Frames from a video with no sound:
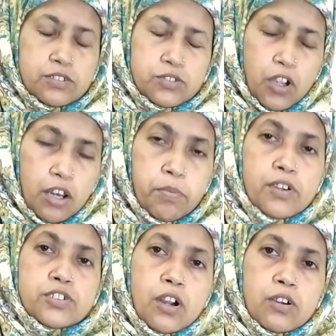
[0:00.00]
স্বল্প
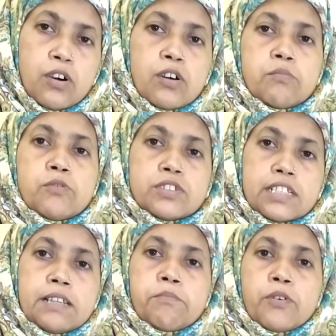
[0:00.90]
সংখ্যক
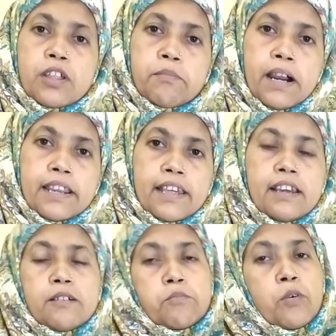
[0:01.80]
মুসলিম পরিবারে
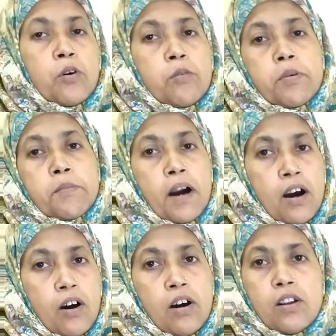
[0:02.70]
বহু বিবাহ
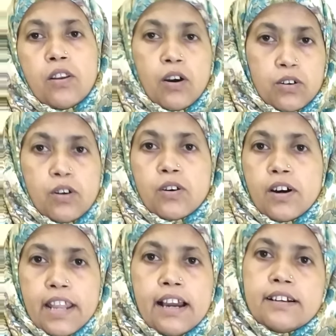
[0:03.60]
লক্ষ্য
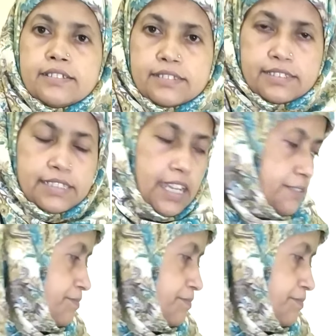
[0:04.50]
করা যায়